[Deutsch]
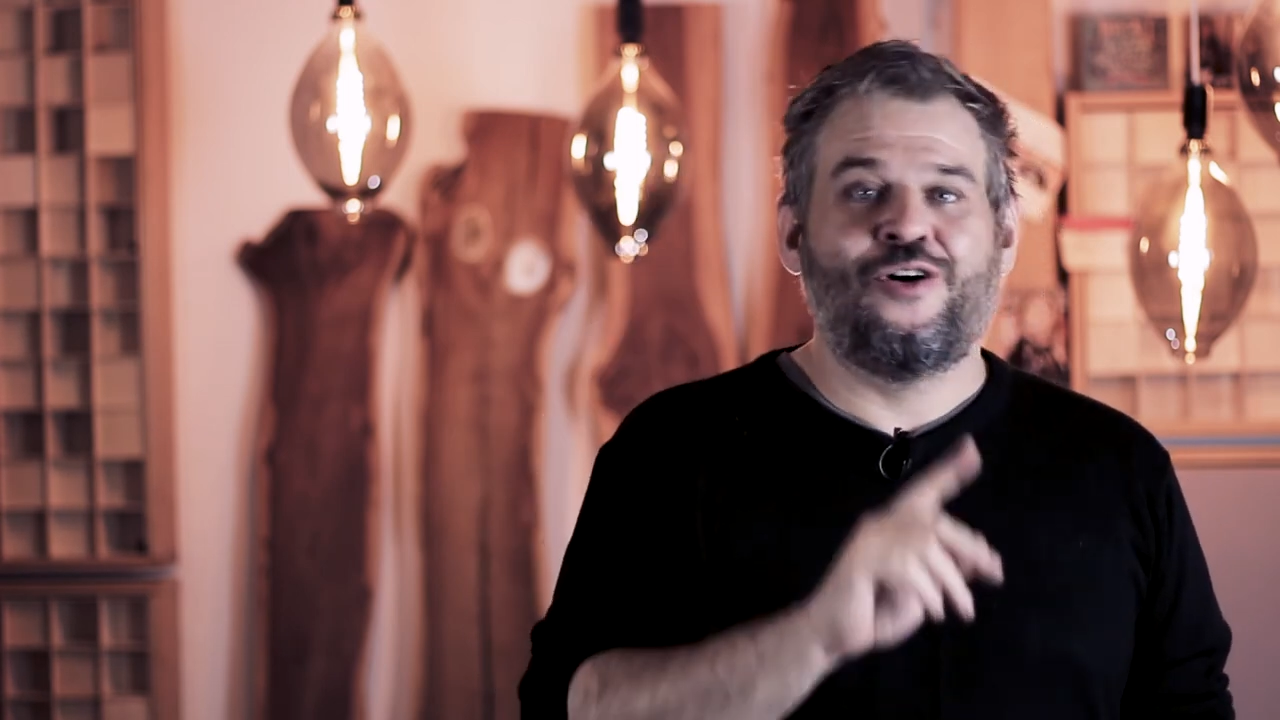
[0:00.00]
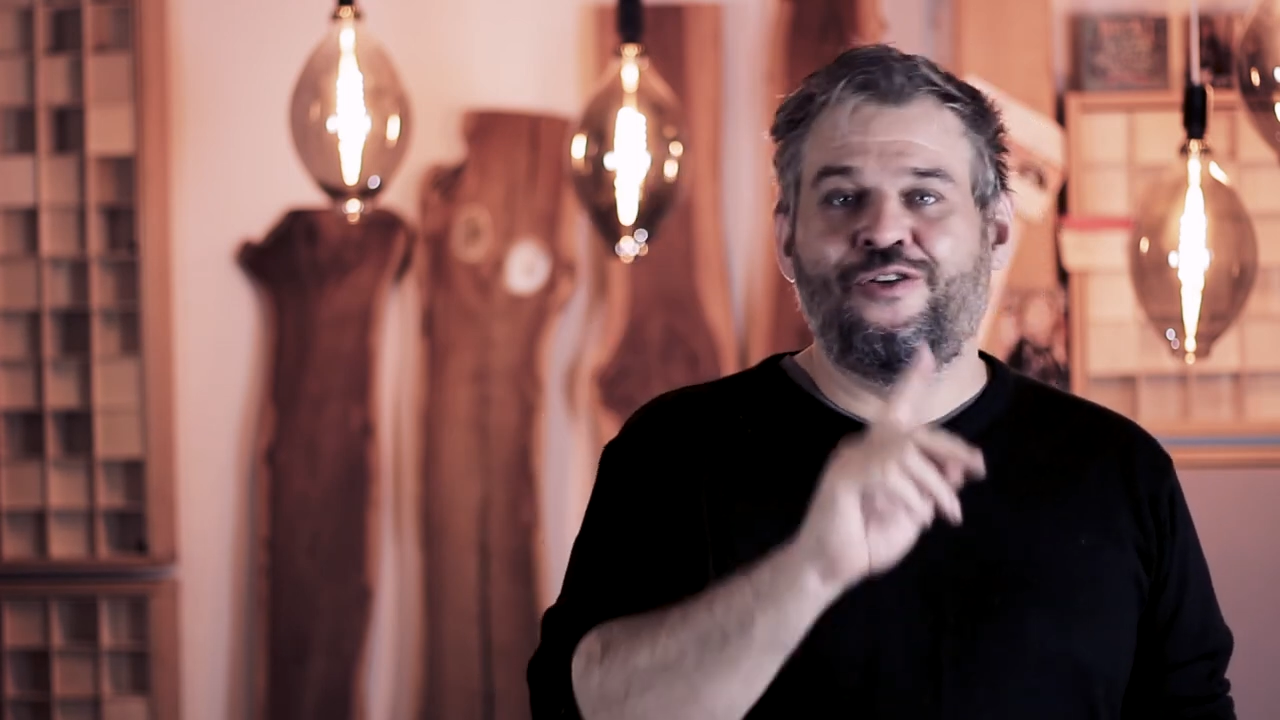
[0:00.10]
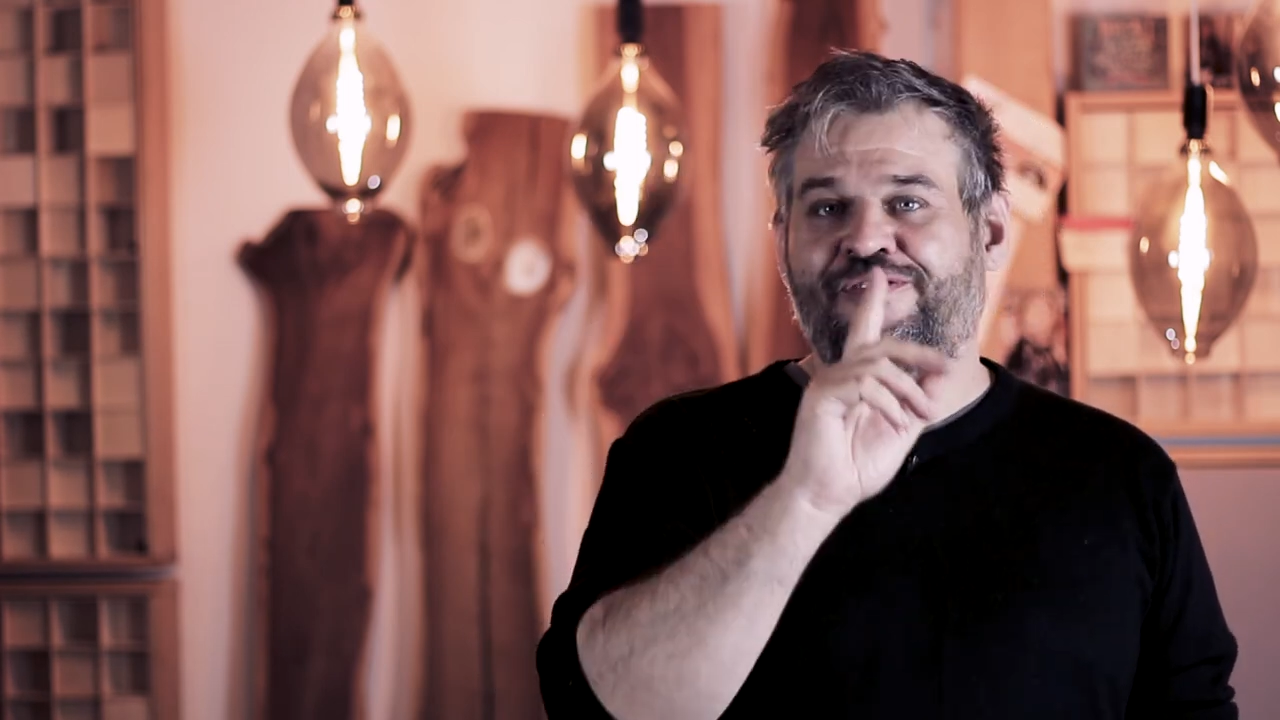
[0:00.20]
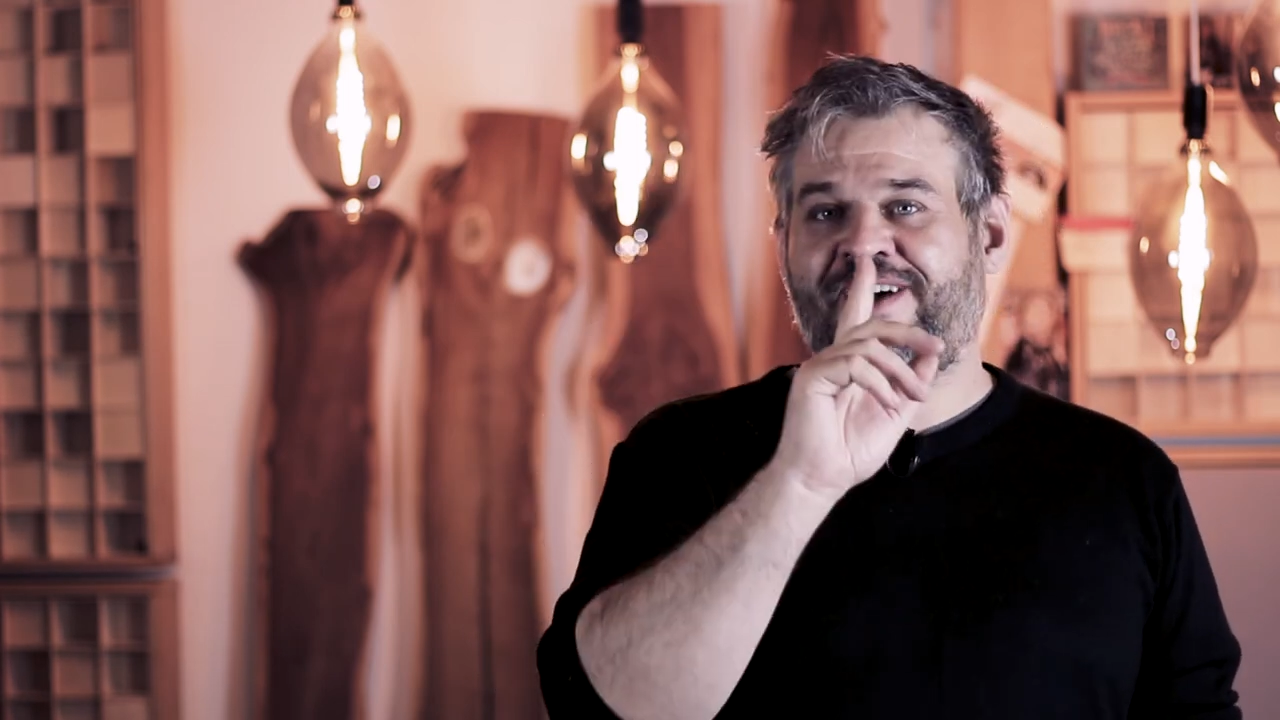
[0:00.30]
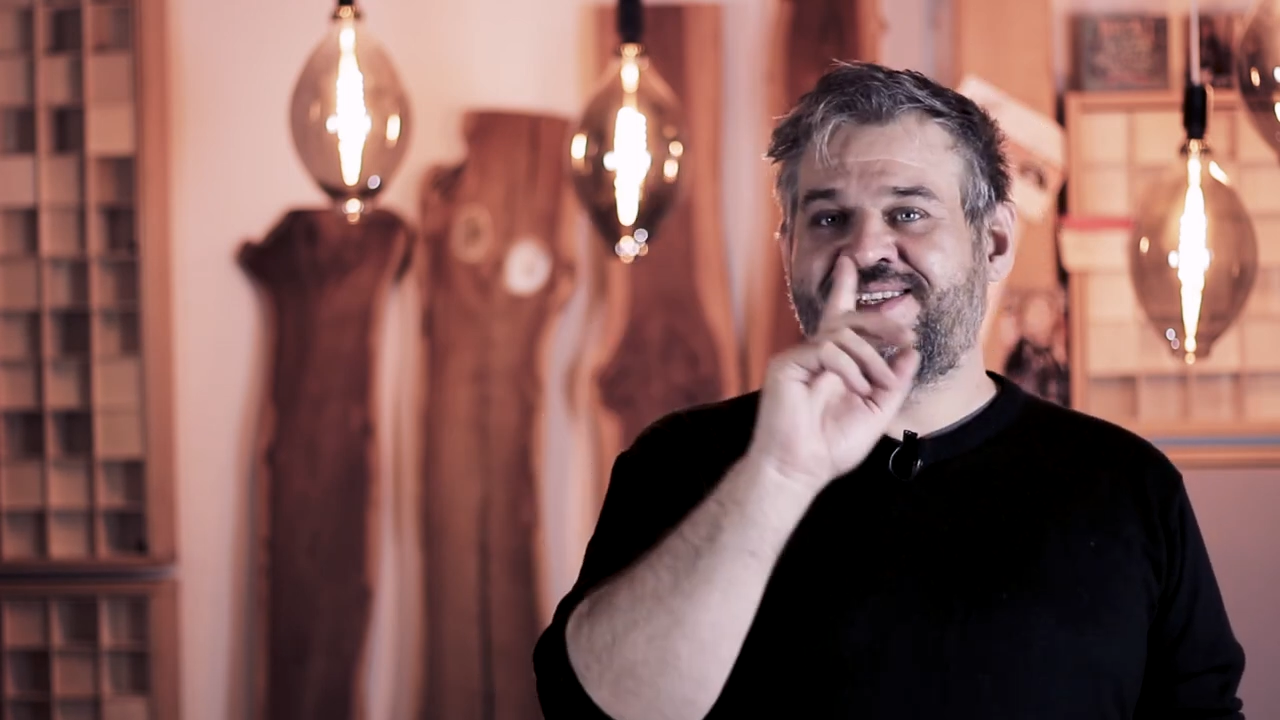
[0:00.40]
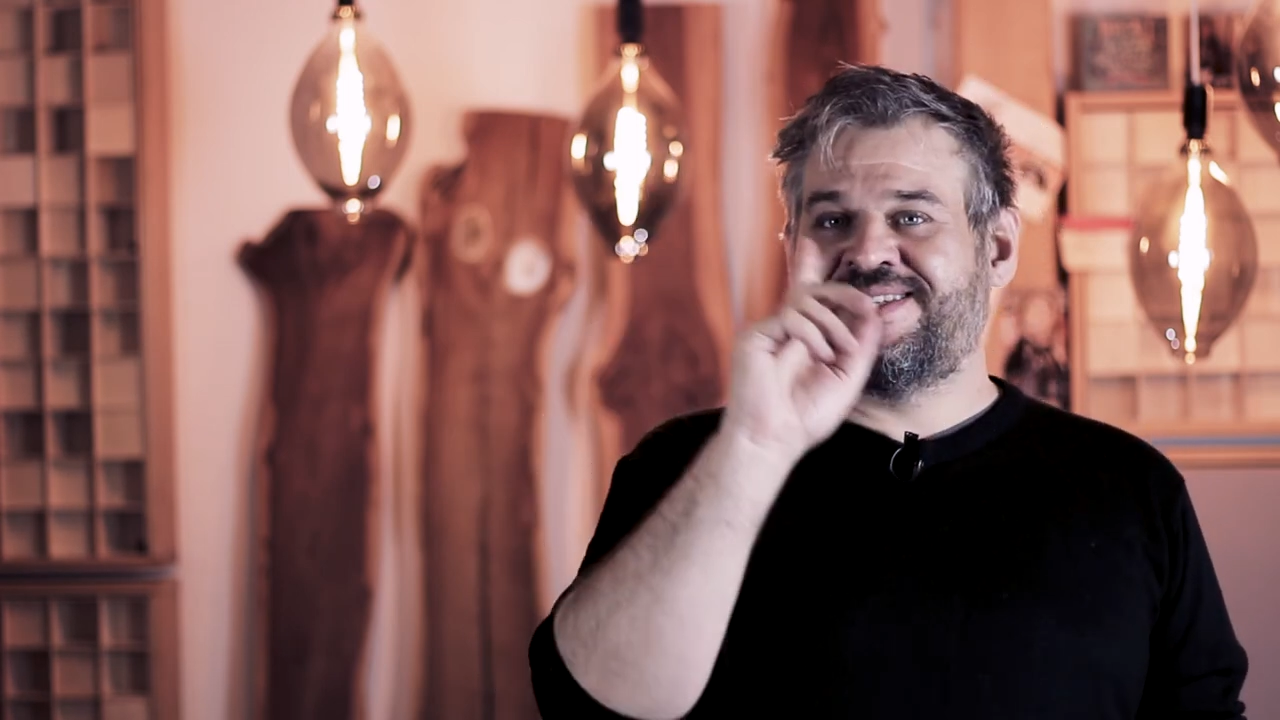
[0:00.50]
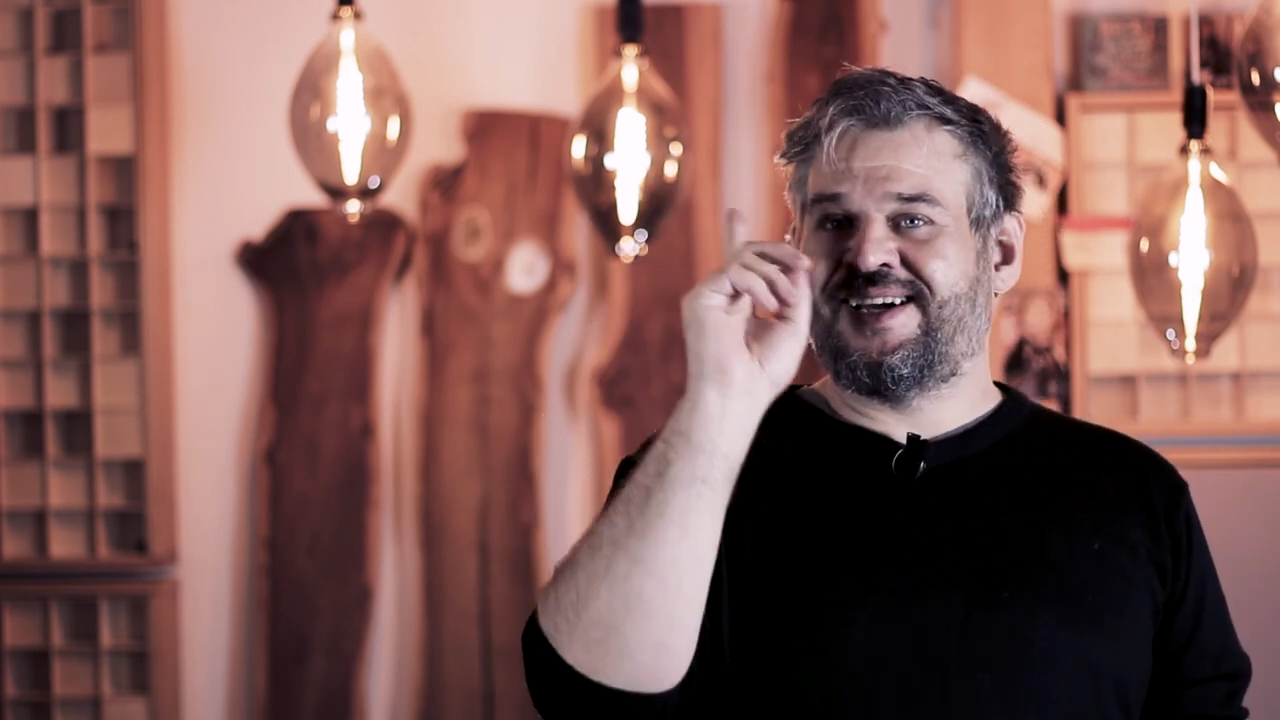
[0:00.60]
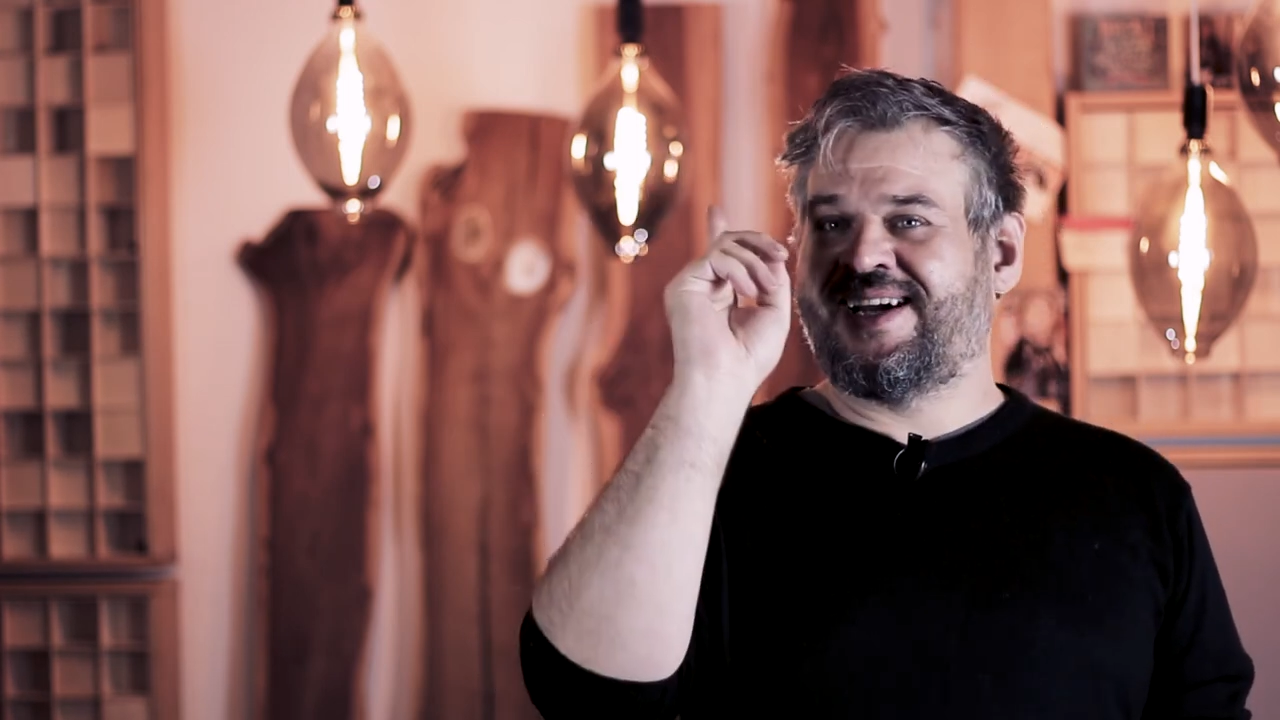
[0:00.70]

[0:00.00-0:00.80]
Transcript: und falls